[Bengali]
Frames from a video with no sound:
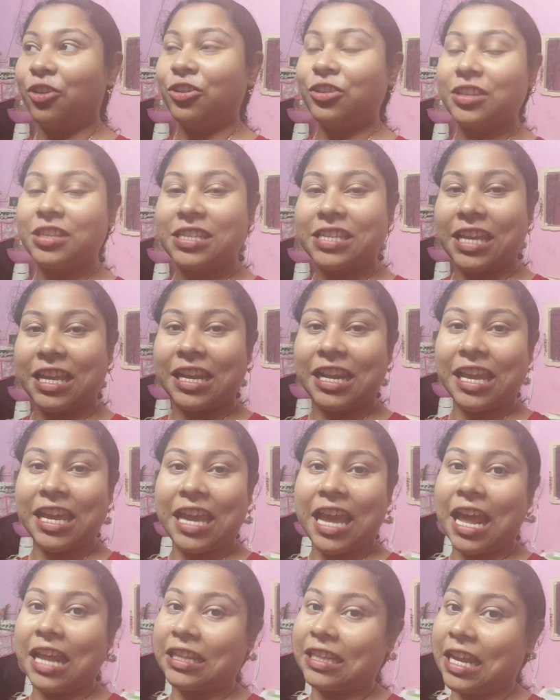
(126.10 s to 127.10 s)
এখন ছেলে
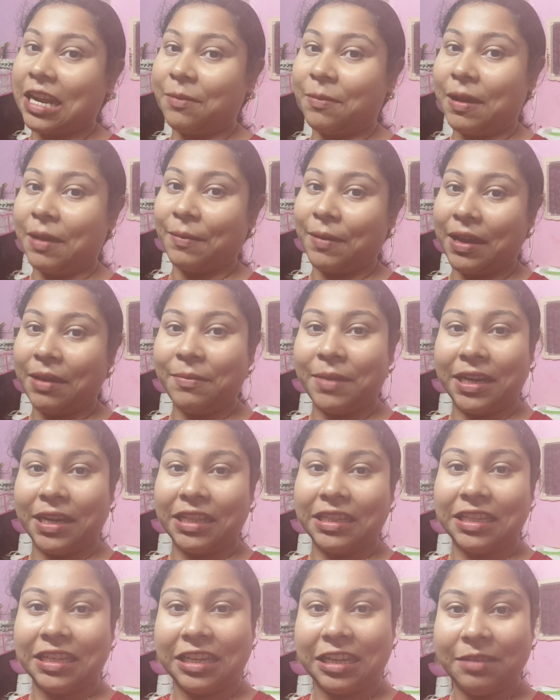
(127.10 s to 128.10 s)
আর তার বাবা মানে
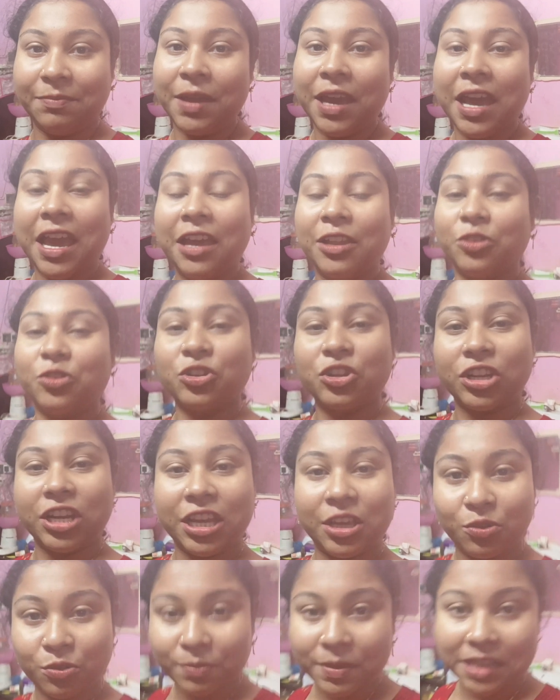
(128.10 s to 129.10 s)
দিলীপ
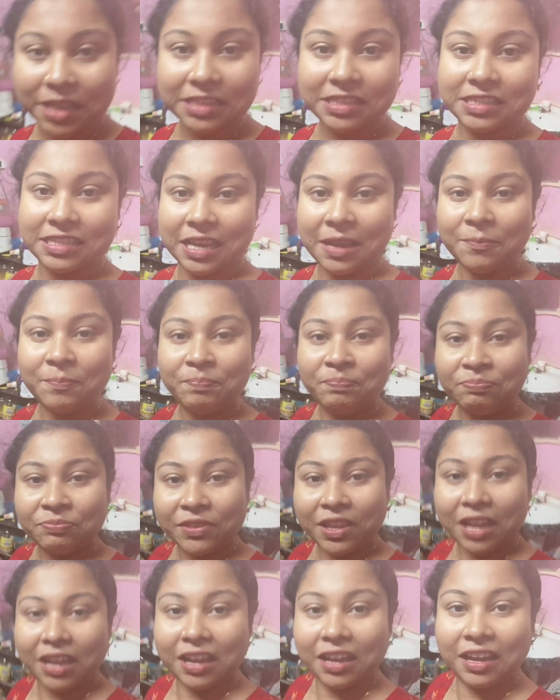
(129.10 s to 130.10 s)
দুজনেই ঘুমাচ্ছে
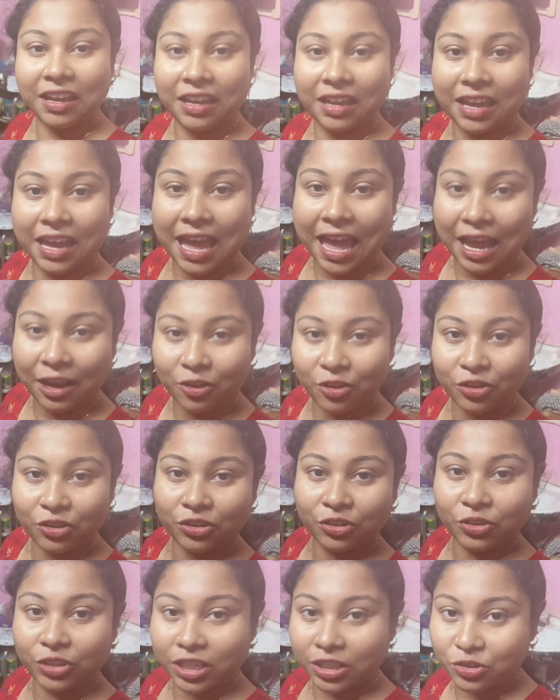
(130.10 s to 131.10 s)
এখন
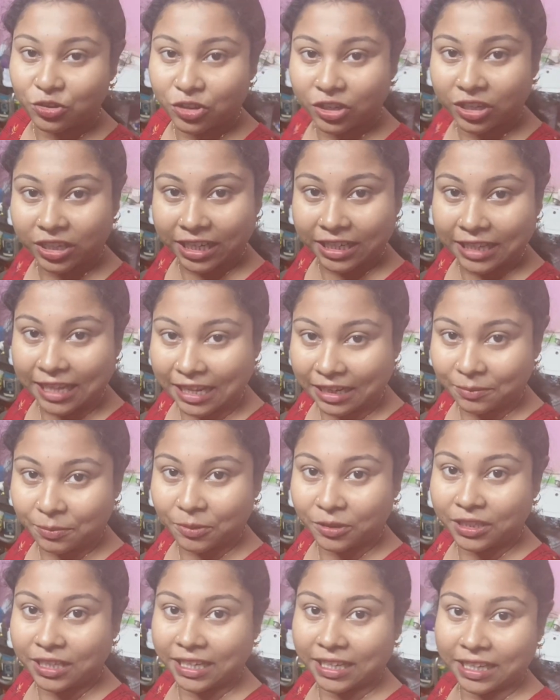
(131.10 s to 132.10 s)
ওদের দুজনকে
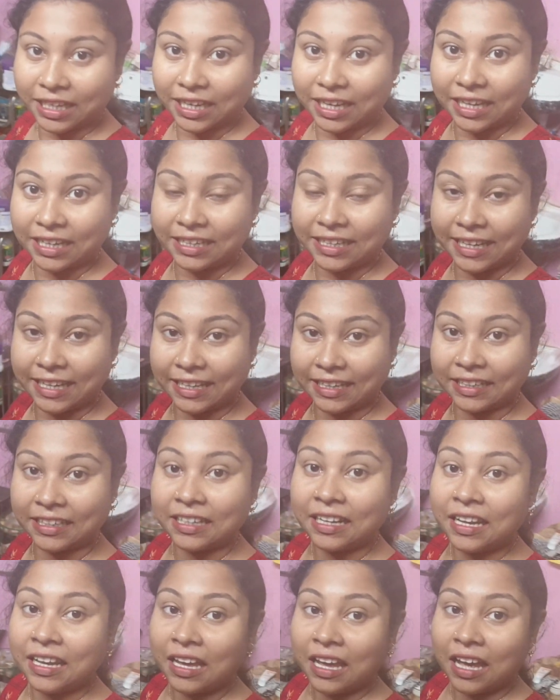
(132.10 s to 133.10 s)
ডাকবো ডেকে দেন
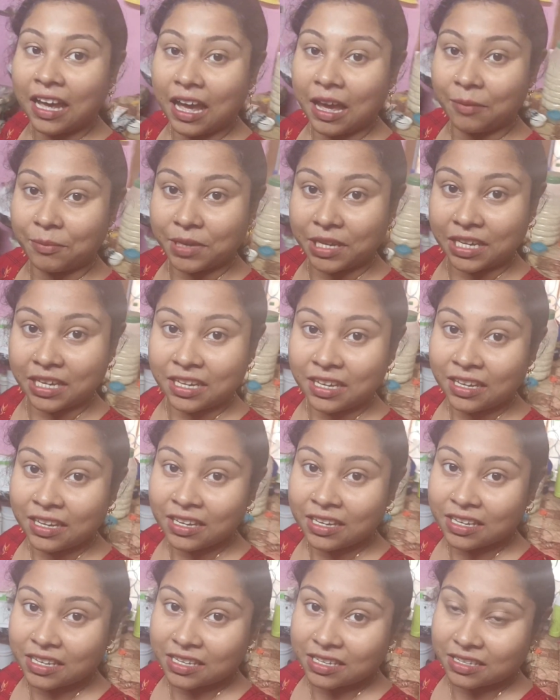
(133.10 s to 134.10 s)
আমি
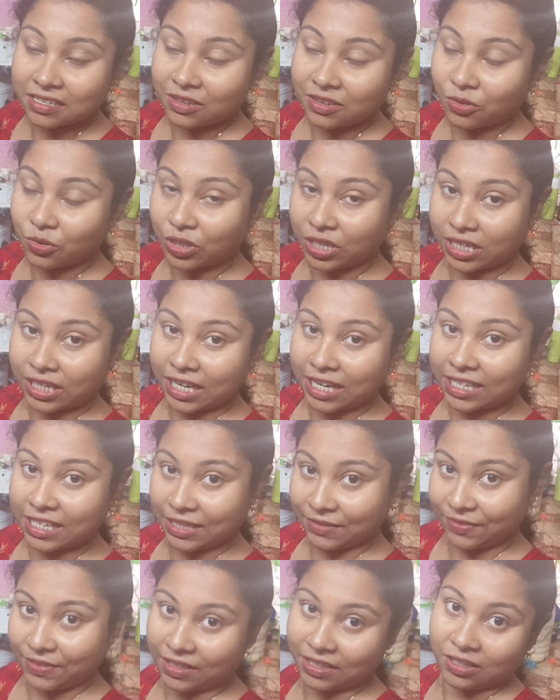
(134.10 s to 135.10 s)
ওদেরকে
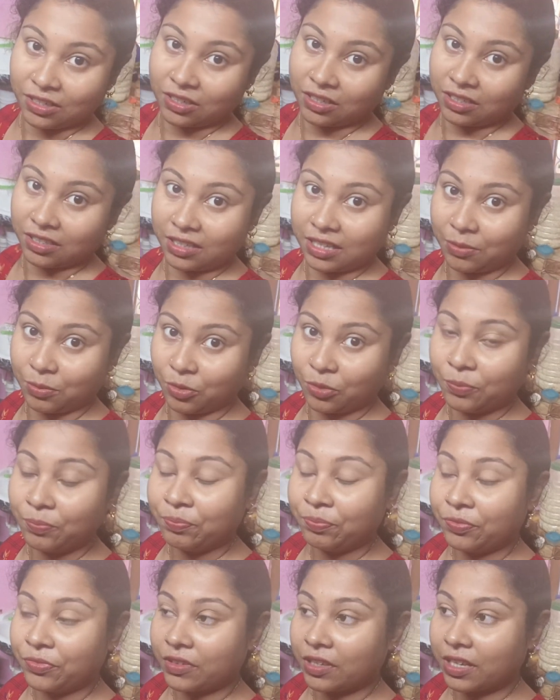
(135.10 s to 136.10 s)
টিফিন দেব
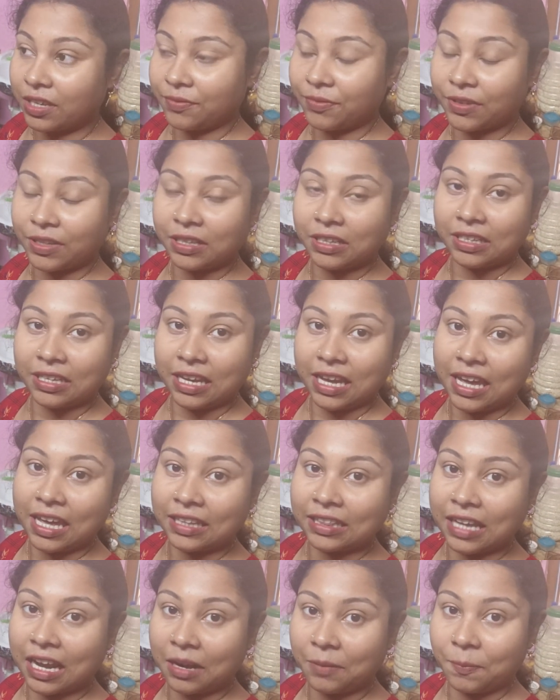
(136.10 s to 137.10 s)
টিফিন দিয়ে
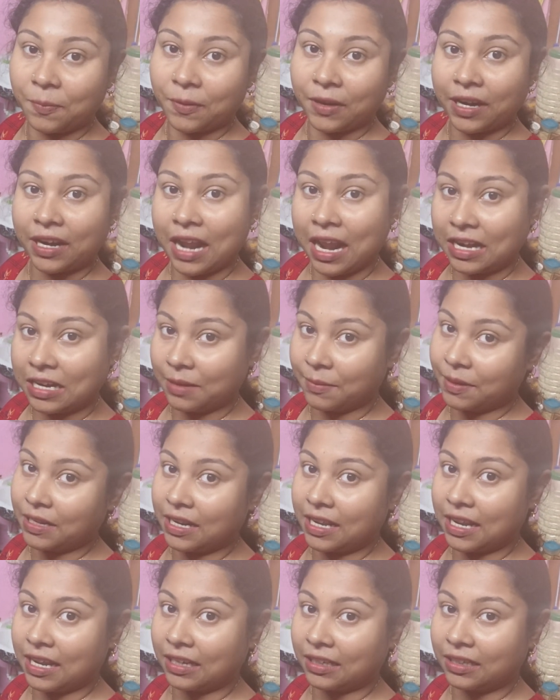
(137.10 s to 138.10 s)
তারপরে
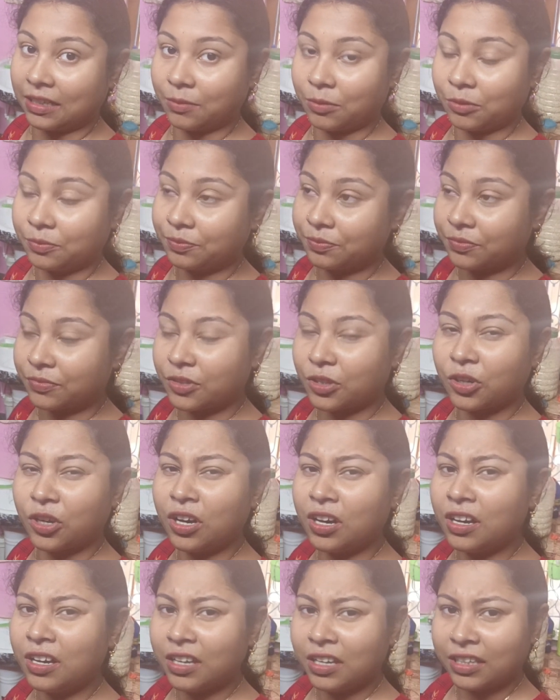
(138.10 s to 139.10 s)
রান্নাবান্নায় হাত দেবো তো
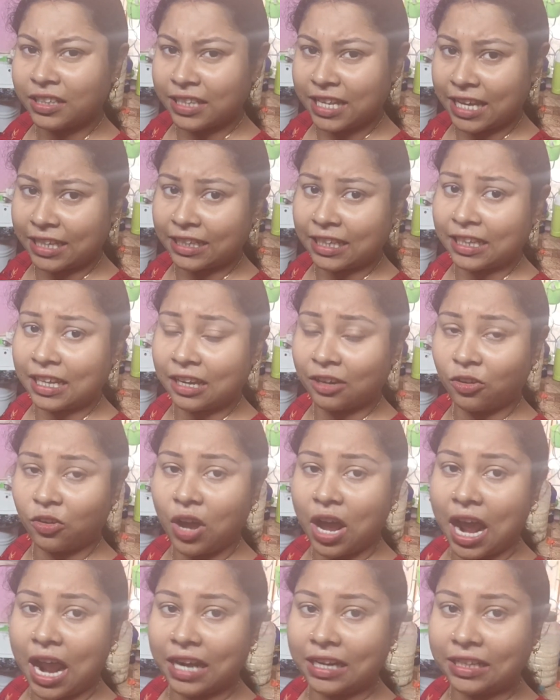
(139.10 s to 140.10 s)
দেখতে থাকো
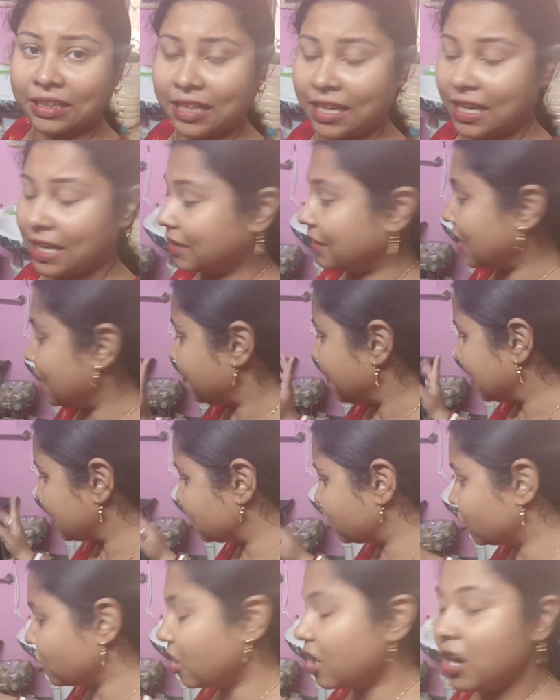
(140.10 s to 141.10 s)
আর দেখতেই
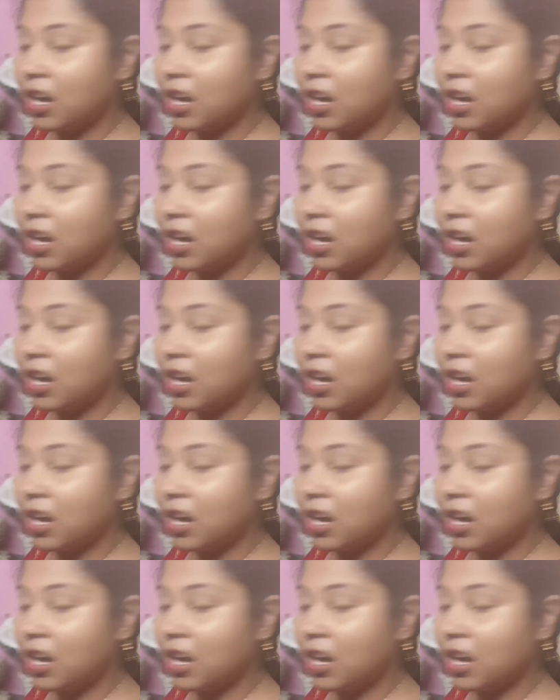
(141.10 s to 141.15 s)
পাচ্ছ